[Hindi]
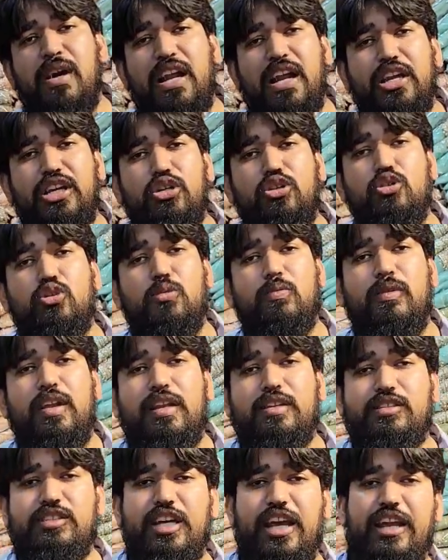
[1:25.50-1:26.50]
हमारा यूट्यूब
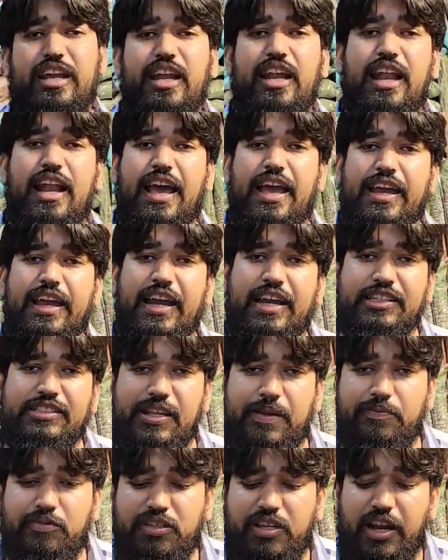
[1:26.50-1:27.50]
चैनल लाइक एंड
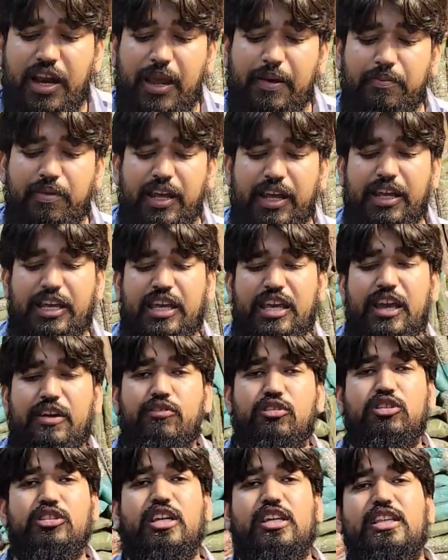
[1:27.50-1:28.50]
सब्सक्राइब नहीं किया
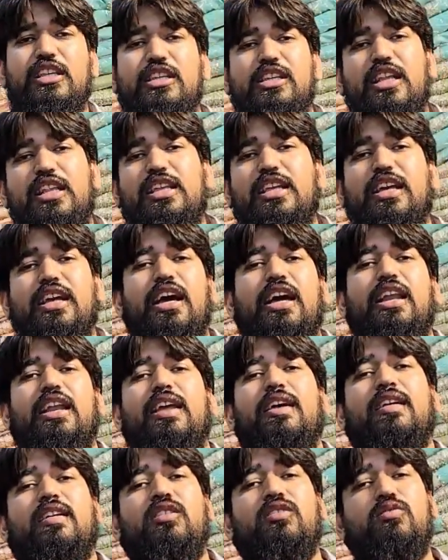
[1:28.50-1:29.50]
वो जल्दी जल्दी कर
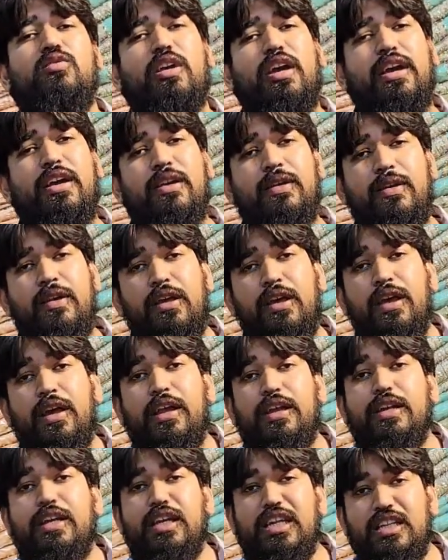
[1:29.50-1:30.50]
लें क्योंकि
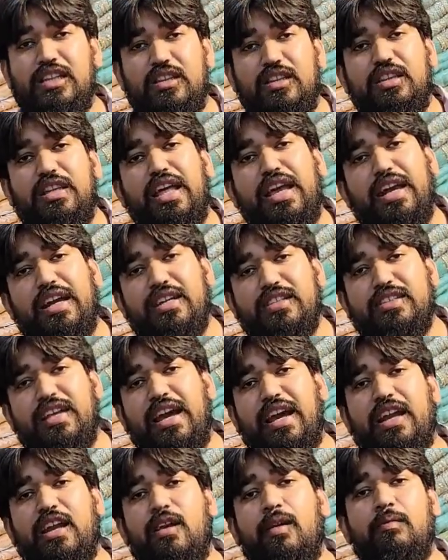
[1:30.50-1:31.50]
नित नए
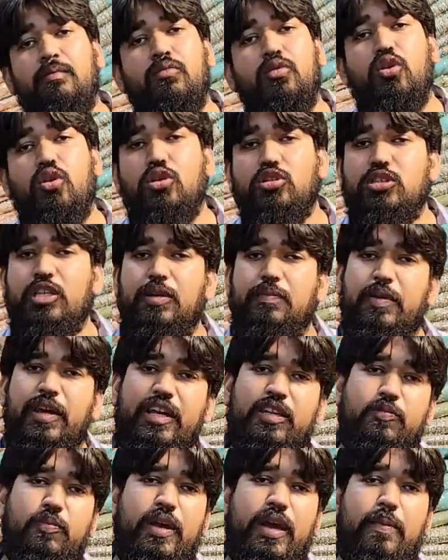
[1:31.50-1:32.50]
डिज़ाइन हम रोज़ की
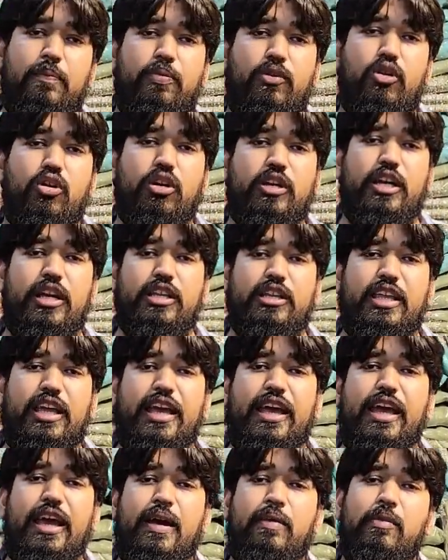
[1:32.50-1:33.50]
बेस पे अपलोड करते
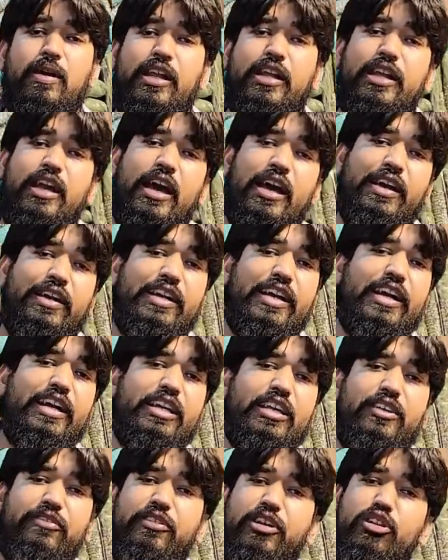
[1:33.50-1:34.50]
हैं हमारी हर डेट
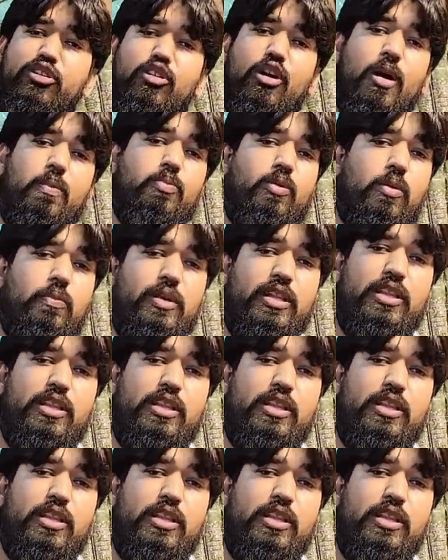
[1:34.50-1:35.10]
की वीडियो आपको